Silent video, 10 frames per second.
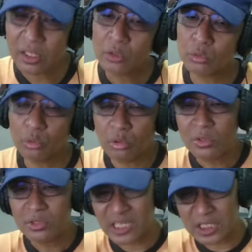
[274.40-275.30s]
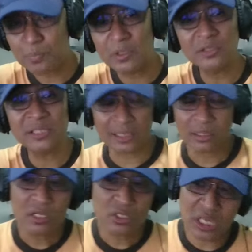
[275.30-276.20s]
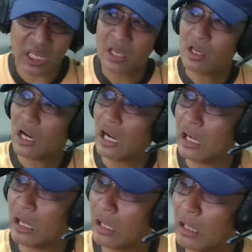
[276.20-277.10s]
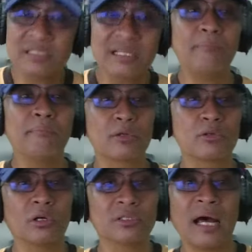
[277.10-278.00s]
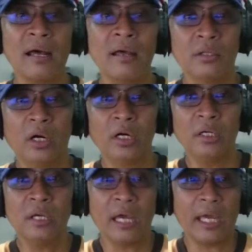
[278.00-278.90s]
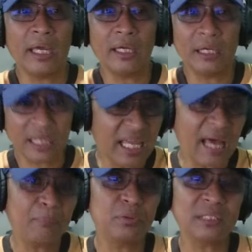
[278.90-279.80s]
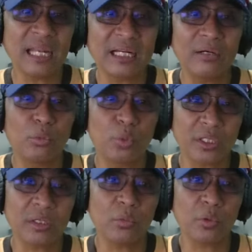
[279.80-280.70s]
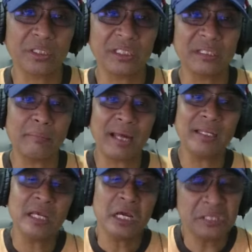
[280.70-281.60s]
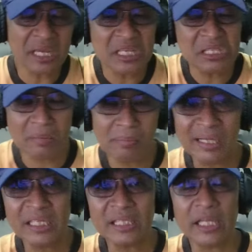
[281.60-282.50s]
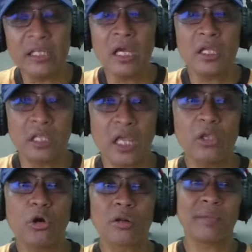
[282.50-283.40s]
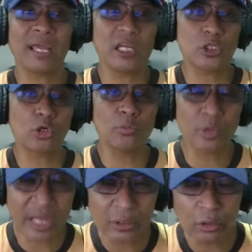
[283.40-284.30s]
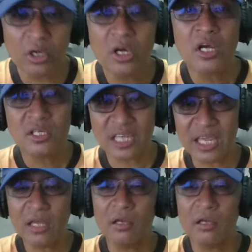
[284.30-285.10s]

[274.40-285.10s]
to 6% si uh, ah, Sam Bersosa. No? Eh, kaya po talagang worth na worth it naman na hindi banggitin ni Yorme Isko Moreno si